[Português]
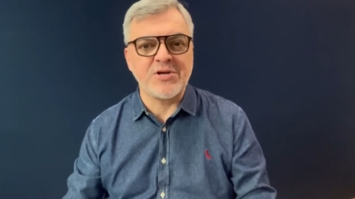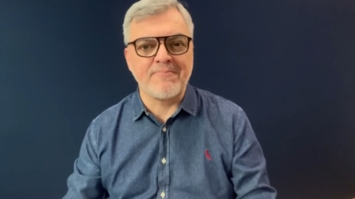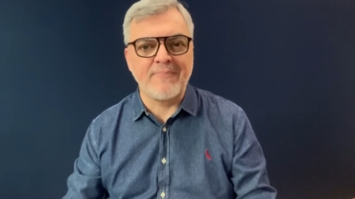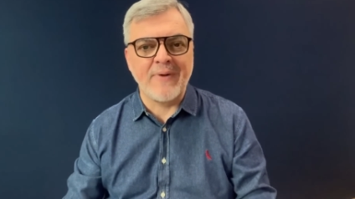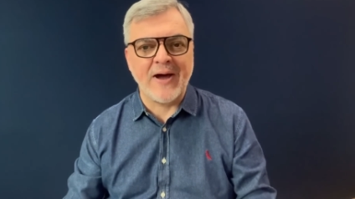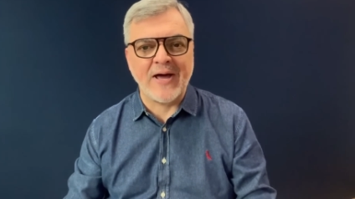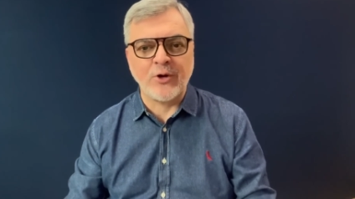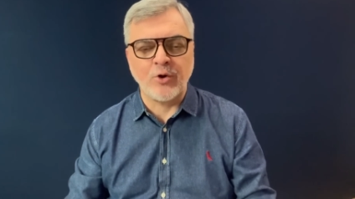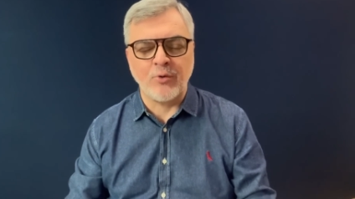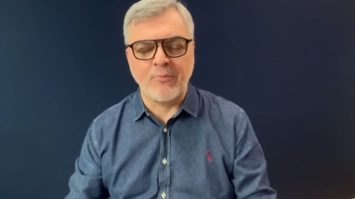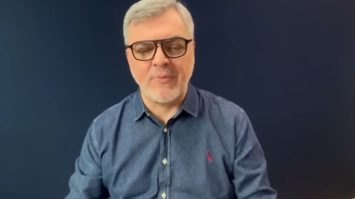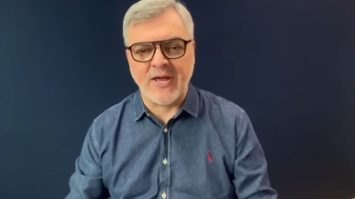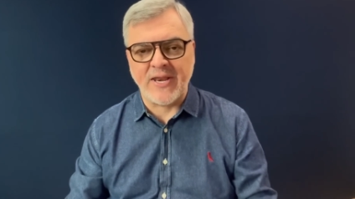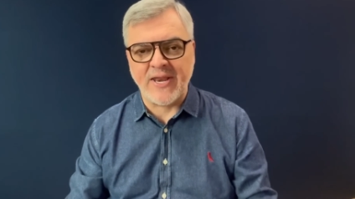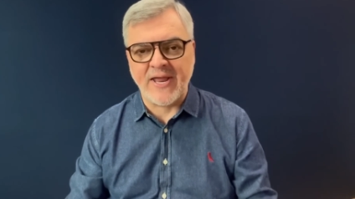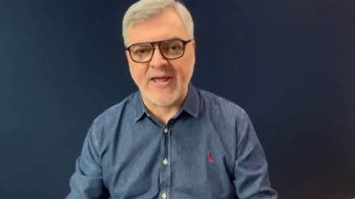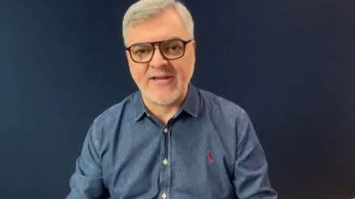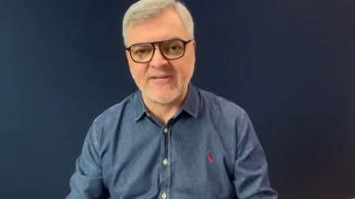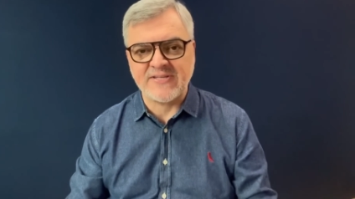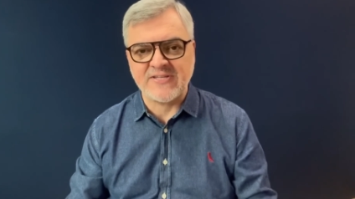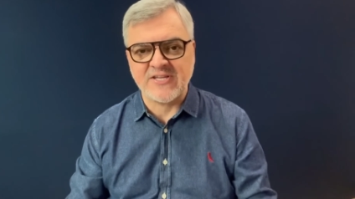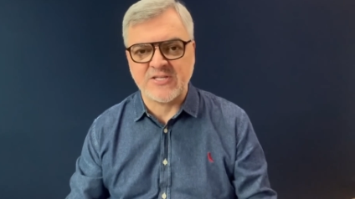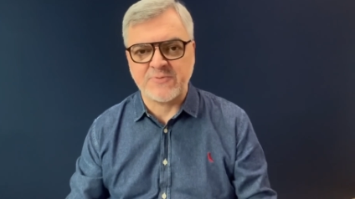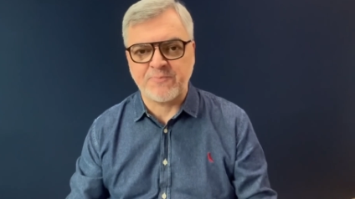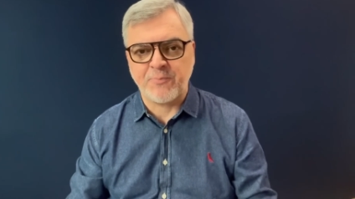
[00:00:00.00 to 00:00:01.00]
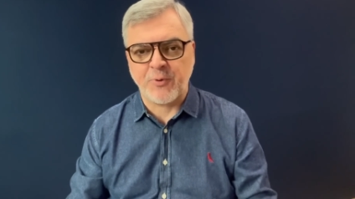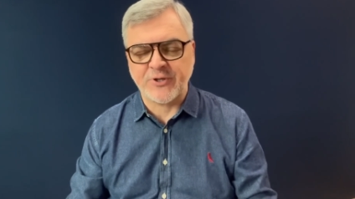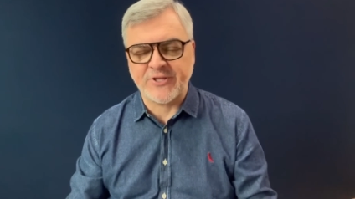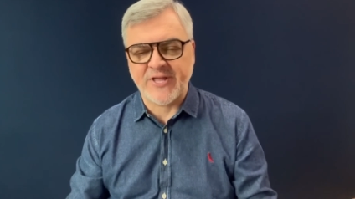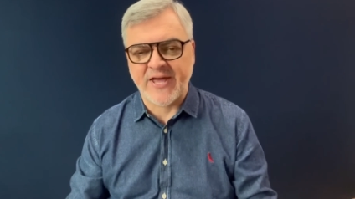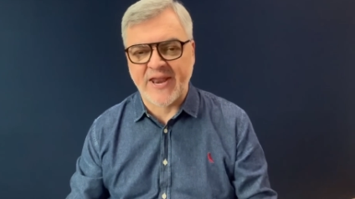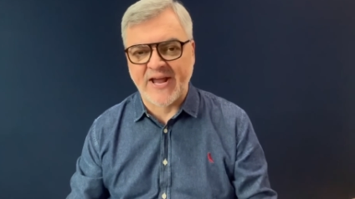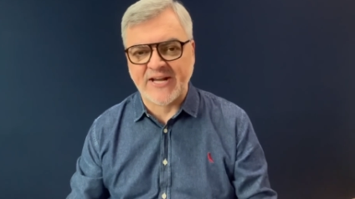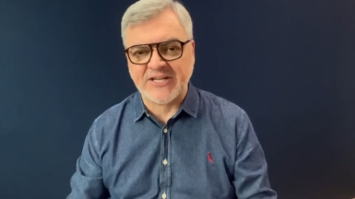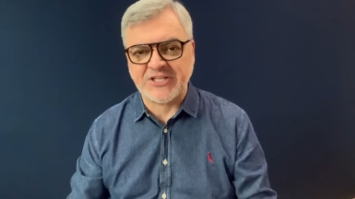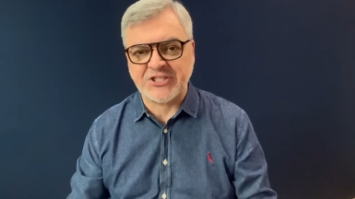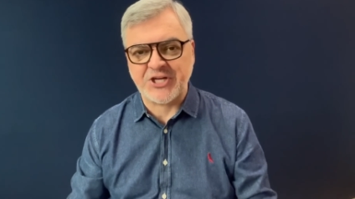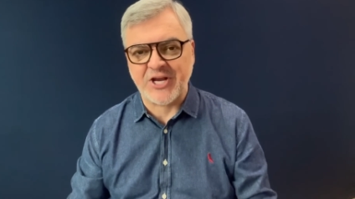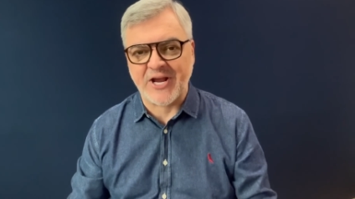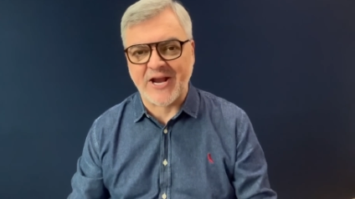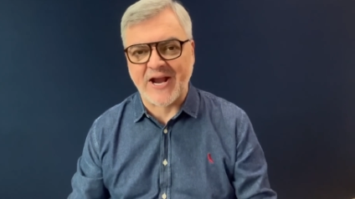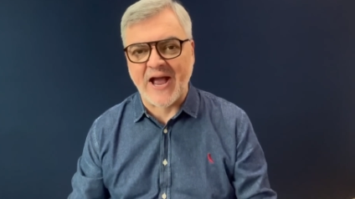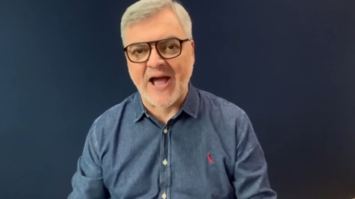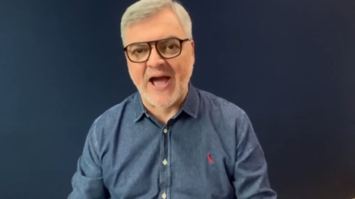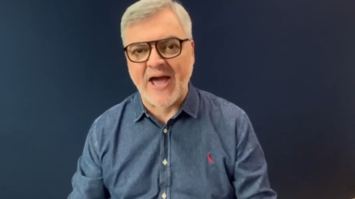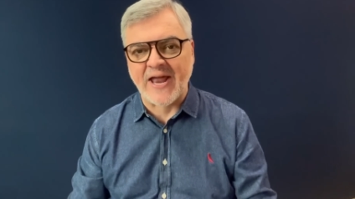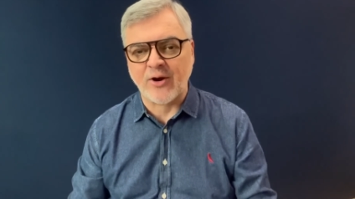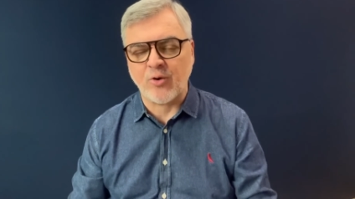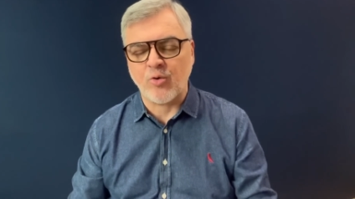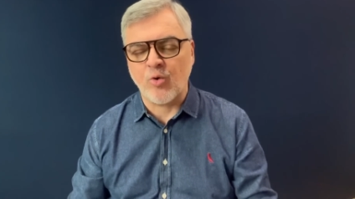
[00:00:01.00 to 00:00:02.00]
Mano Menezes poderá
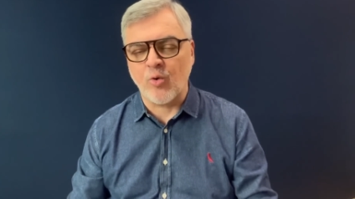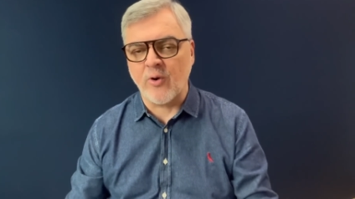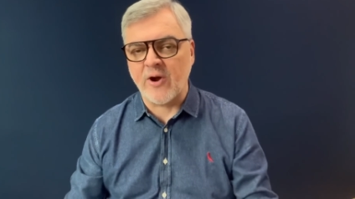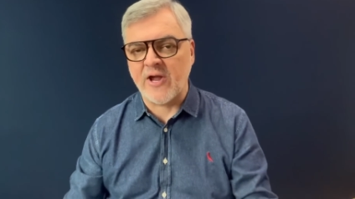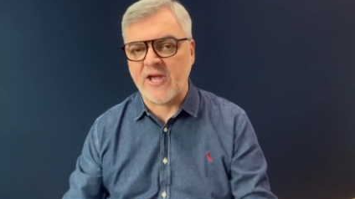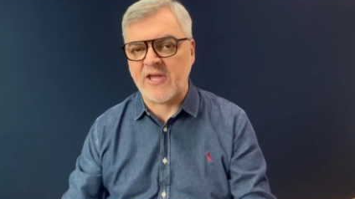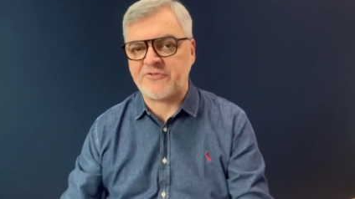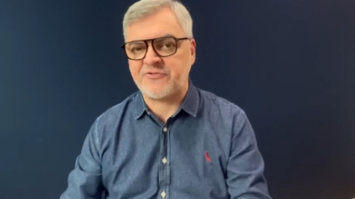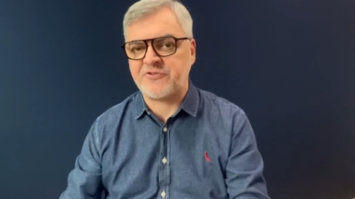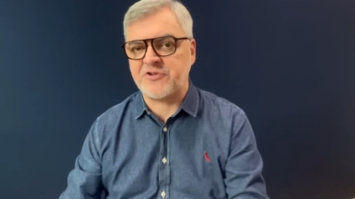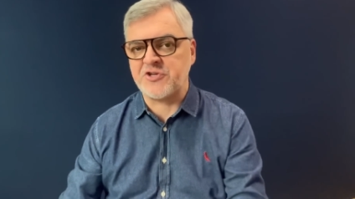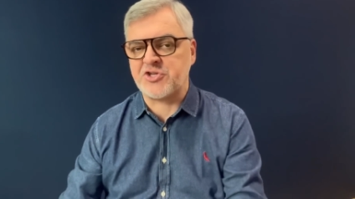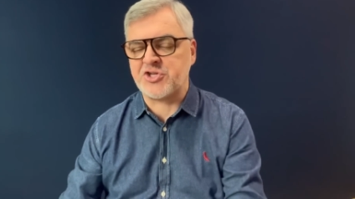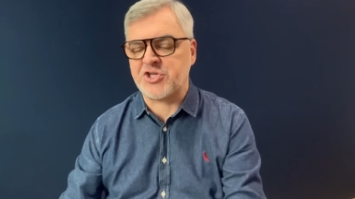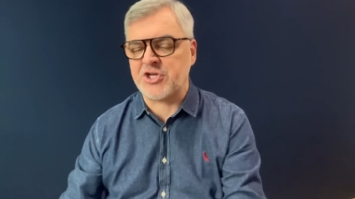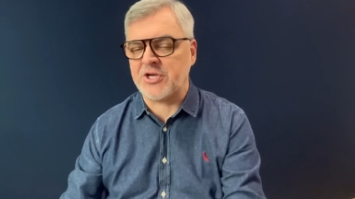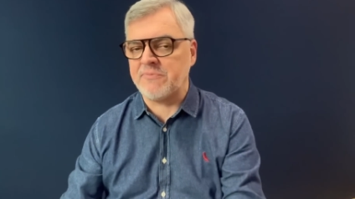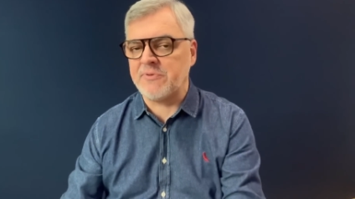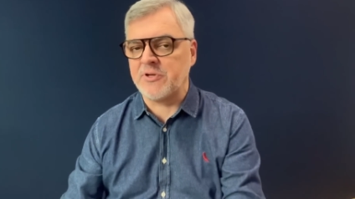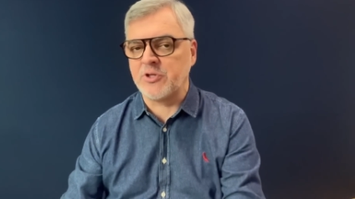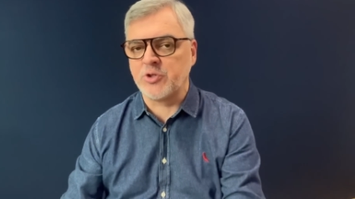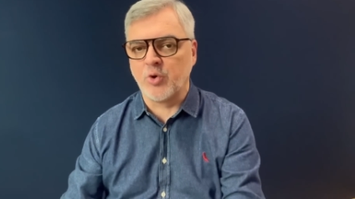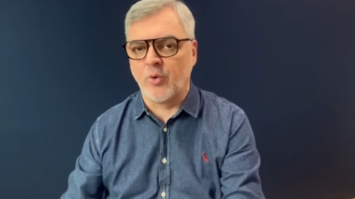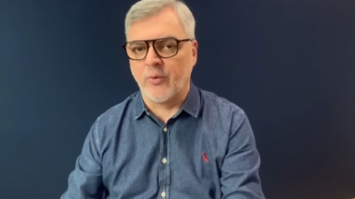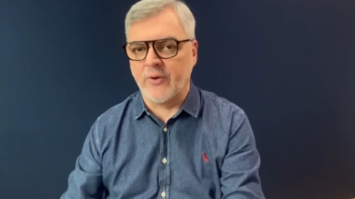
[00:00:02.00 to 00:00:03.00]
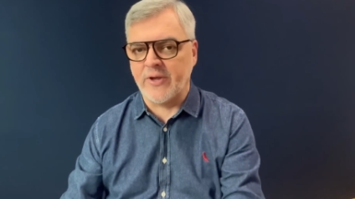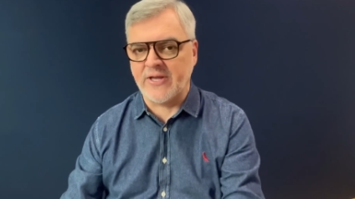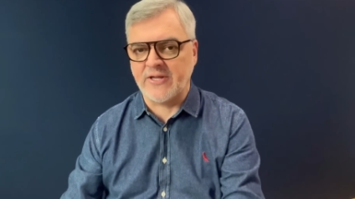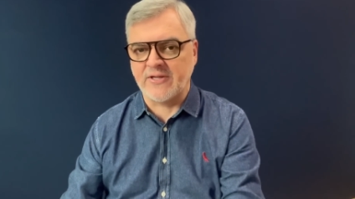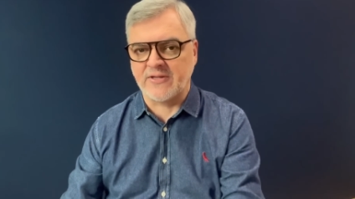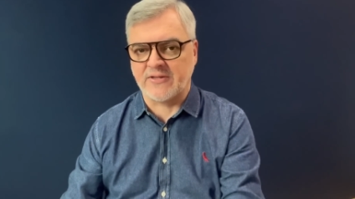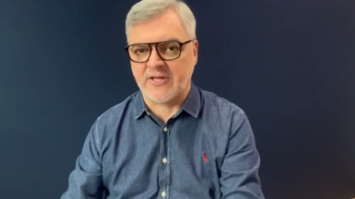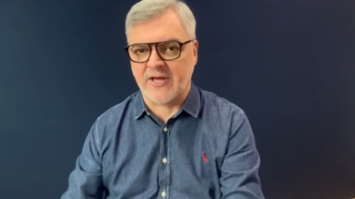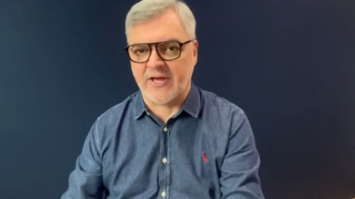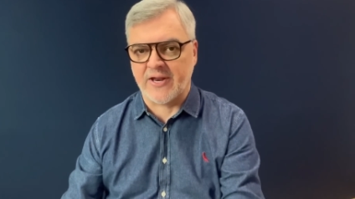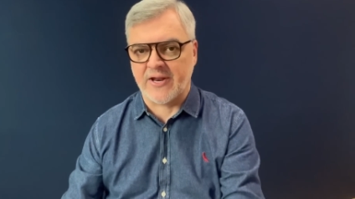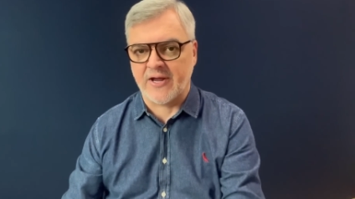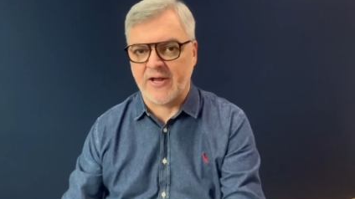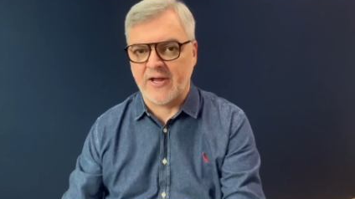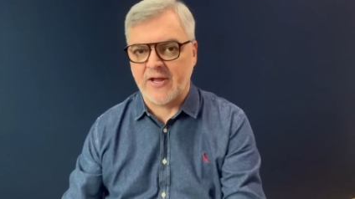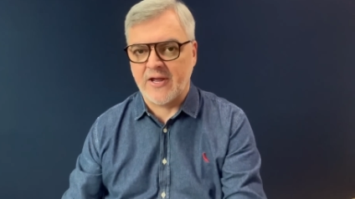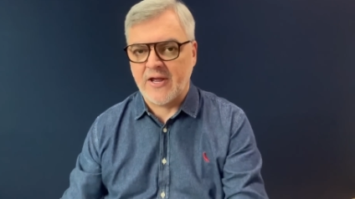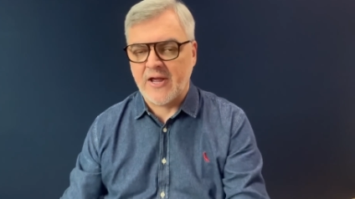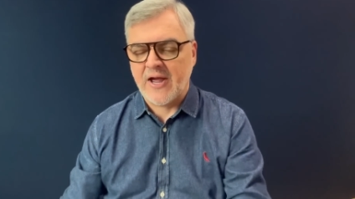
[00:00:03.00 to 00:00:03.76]
chegar com este time do Inter?